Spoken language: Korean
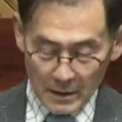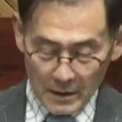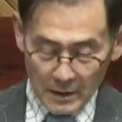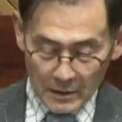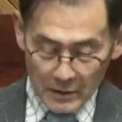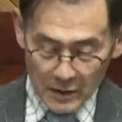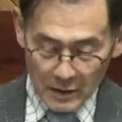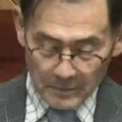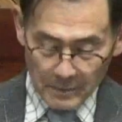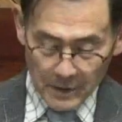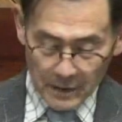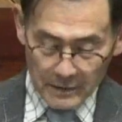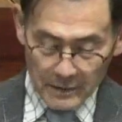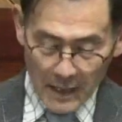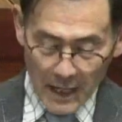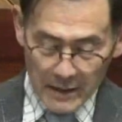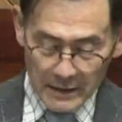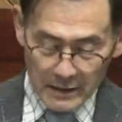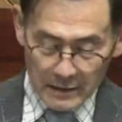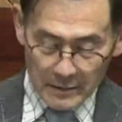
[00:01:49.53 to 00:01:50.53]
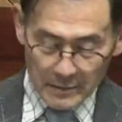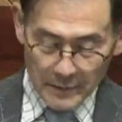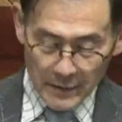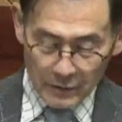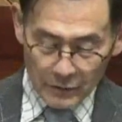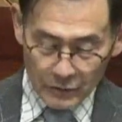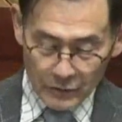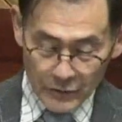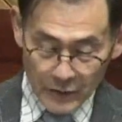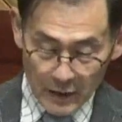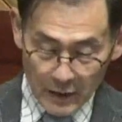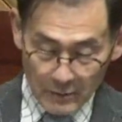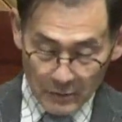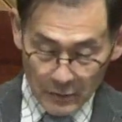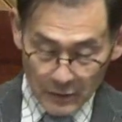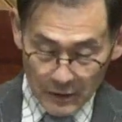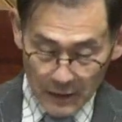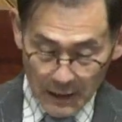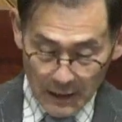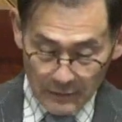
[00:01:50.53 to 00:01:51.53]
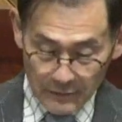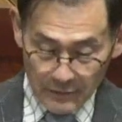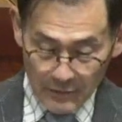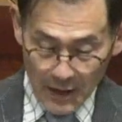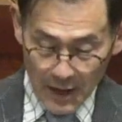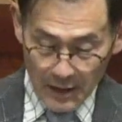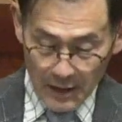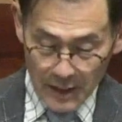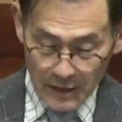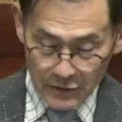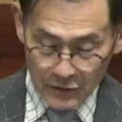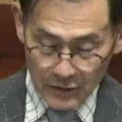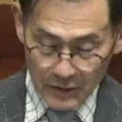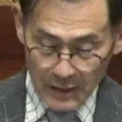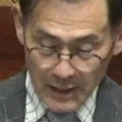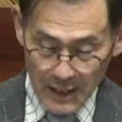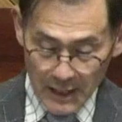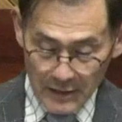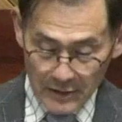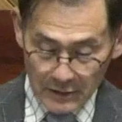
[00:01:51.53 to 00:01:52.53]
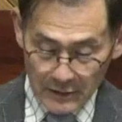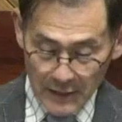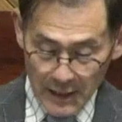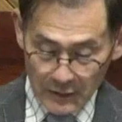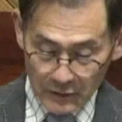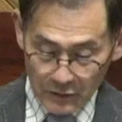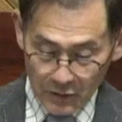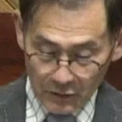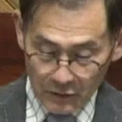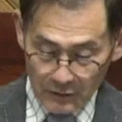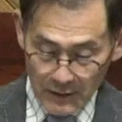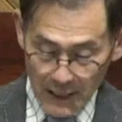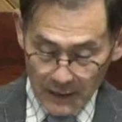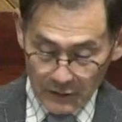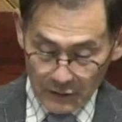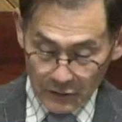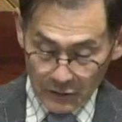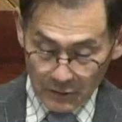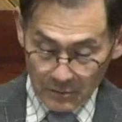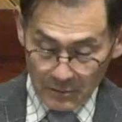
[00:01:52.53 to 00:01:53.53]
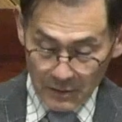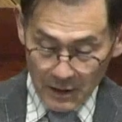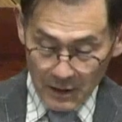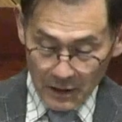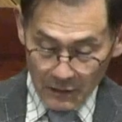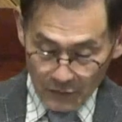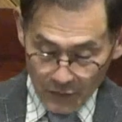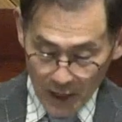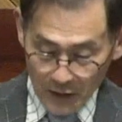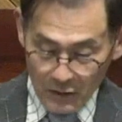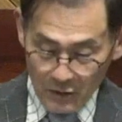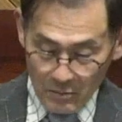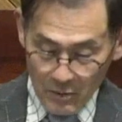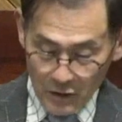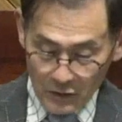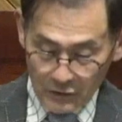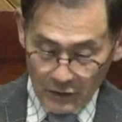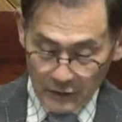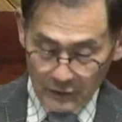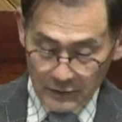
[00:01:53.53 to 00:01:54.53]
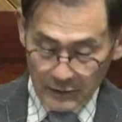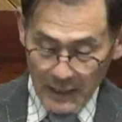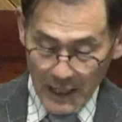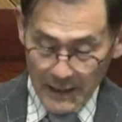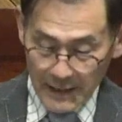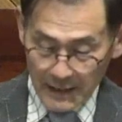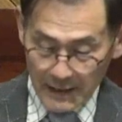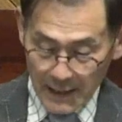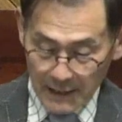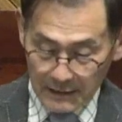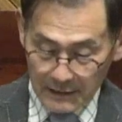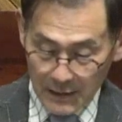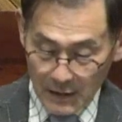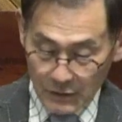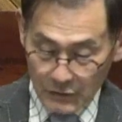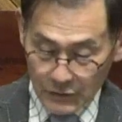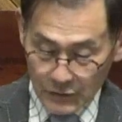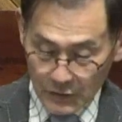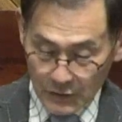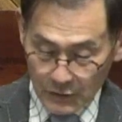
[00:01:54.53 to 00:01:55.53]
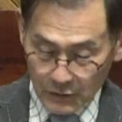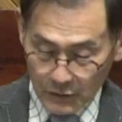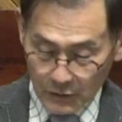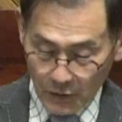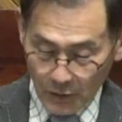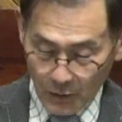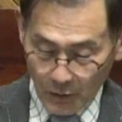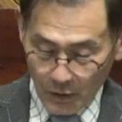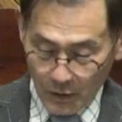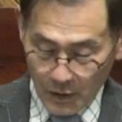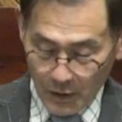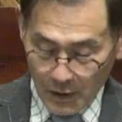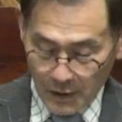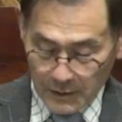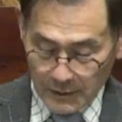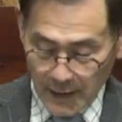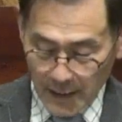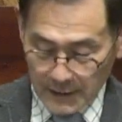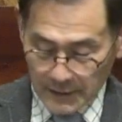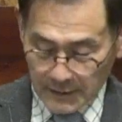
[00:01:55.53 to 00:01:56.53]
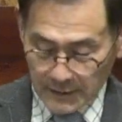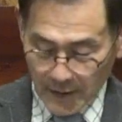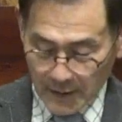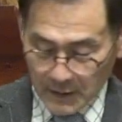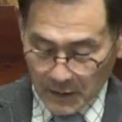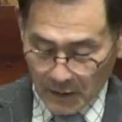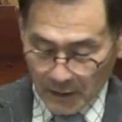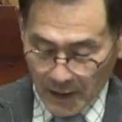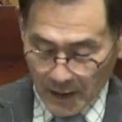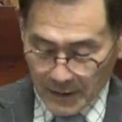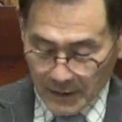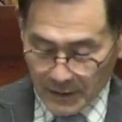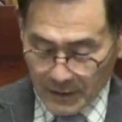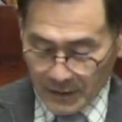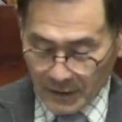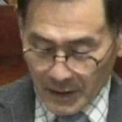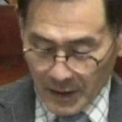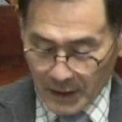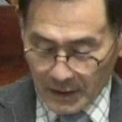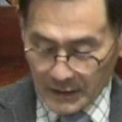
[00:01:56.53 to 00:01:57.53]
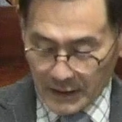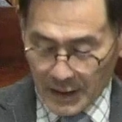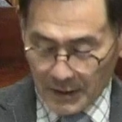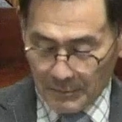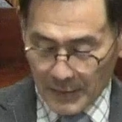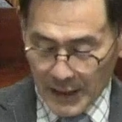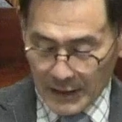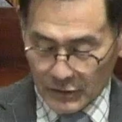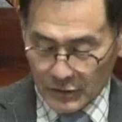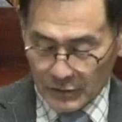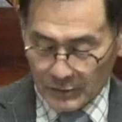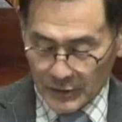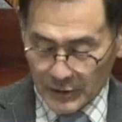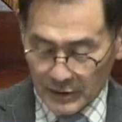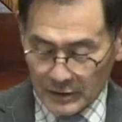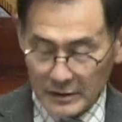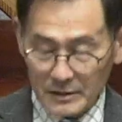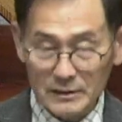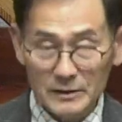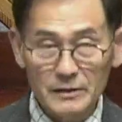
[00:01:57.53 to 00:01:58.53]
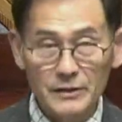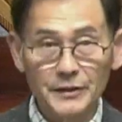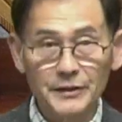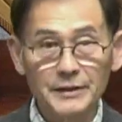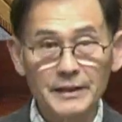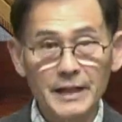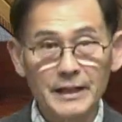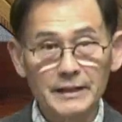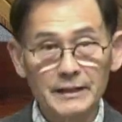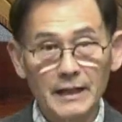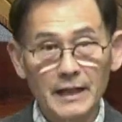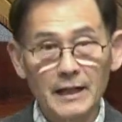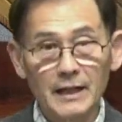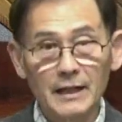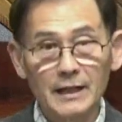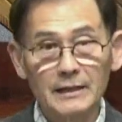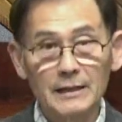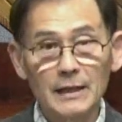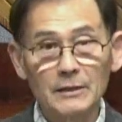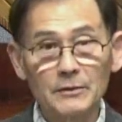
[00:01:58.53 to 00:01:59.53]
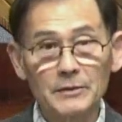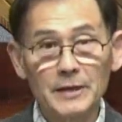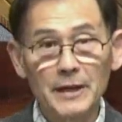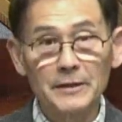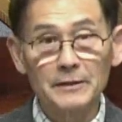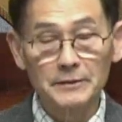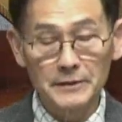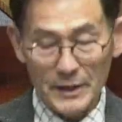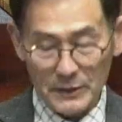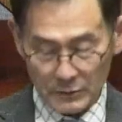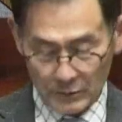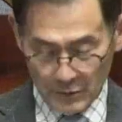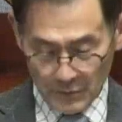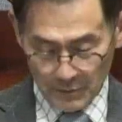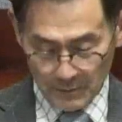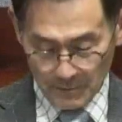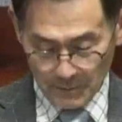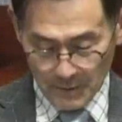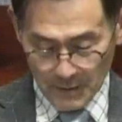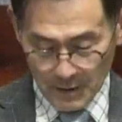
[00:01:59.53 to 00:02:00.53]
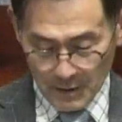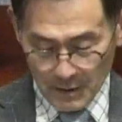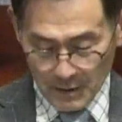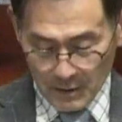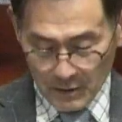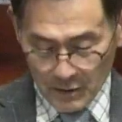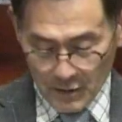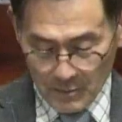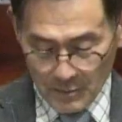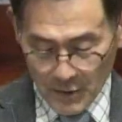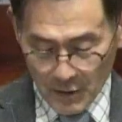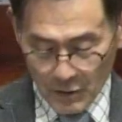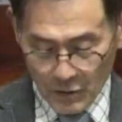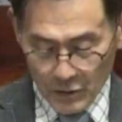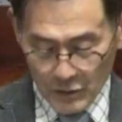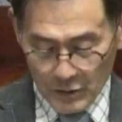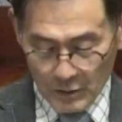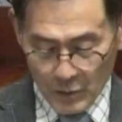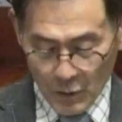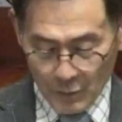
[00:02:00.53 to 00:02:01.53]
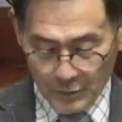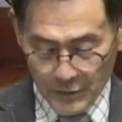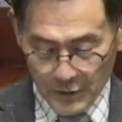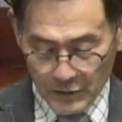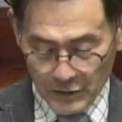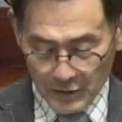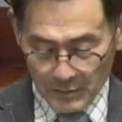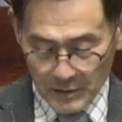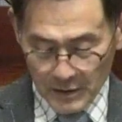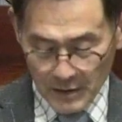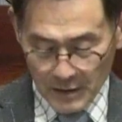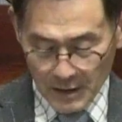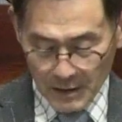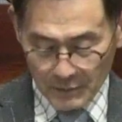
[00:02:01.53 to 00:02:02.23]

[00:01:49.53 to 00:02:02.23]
시편 41편 9절에 보니까 내가 신뢰하여 내 떡을 나눠도 나눠 먹던 나의 가까운 친구도 나를 대적하여 그의 발꿈치를 들었나이다 라고 예언됐고 시편 55편 12절에